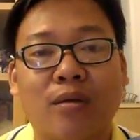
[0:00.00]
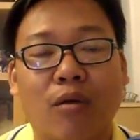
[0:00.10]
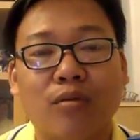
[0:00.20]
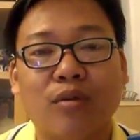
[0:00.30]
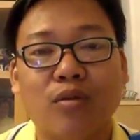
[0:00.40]
ขอ
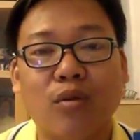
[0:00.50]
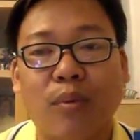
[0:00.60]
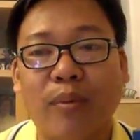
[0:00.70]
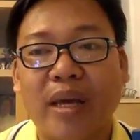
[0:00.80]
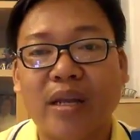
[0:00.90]
งตัว
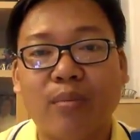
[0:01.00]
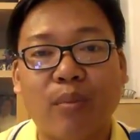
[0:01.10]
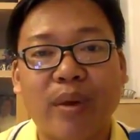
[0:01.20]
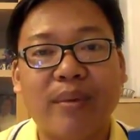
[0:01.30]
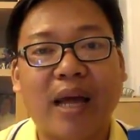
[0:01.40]
ผมเองเนี่ยผ
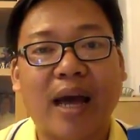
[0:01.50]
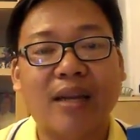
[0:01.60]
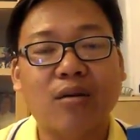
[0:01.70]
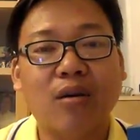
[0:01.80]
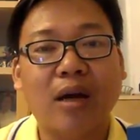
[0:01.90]
มมีปัญหา
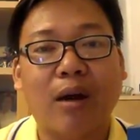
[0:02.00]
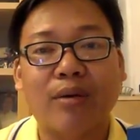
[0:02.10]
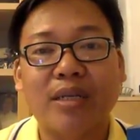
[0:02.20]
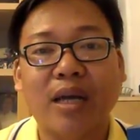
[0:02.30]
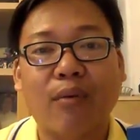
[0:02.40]
เรื่องข้อเข่า
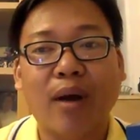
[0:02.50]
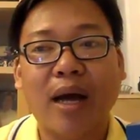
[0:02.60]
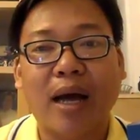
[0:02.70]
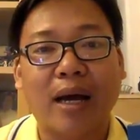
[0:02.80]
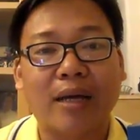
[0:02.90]
เนื่องจากว่า
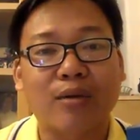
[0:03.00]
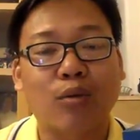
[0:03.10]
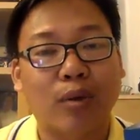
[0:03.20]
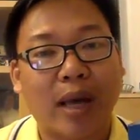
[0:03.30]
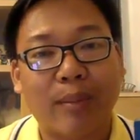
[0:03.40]

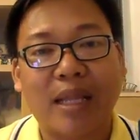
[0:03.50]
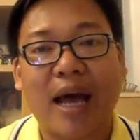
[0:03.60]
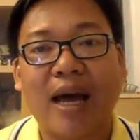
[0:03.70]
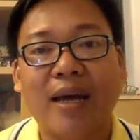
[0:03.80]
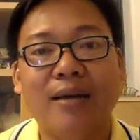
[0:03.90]
ถูกแรงปะ
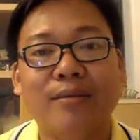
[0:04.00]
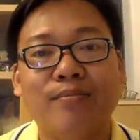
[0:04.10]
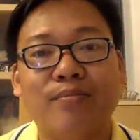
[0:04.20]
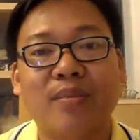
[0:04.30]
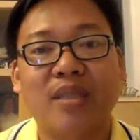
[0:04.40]
ทะ
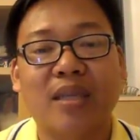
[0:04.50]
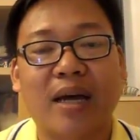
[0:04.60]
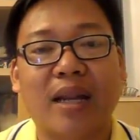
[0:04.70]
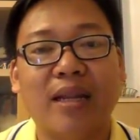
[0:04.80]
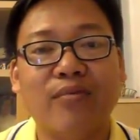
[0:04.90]
จา
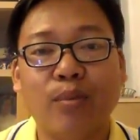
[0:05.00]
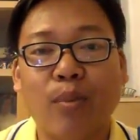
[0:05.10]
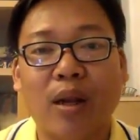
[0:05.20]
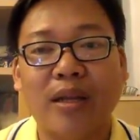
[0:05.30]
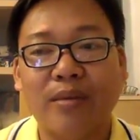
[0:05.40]
กการเล่นฟุต
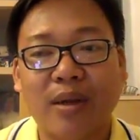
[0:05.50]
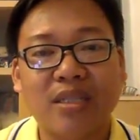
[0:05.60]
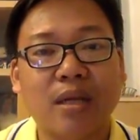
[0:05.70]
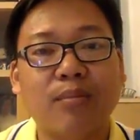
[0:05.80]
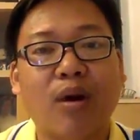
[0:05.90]
บอลเล่นบา
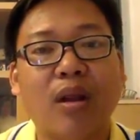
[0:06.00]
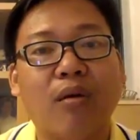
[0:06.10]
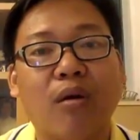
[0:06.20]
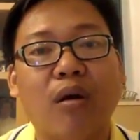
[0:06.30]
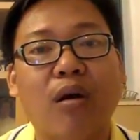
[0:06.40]
สเกตบอล
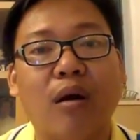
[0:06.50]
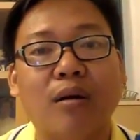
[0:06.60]
แล้วก็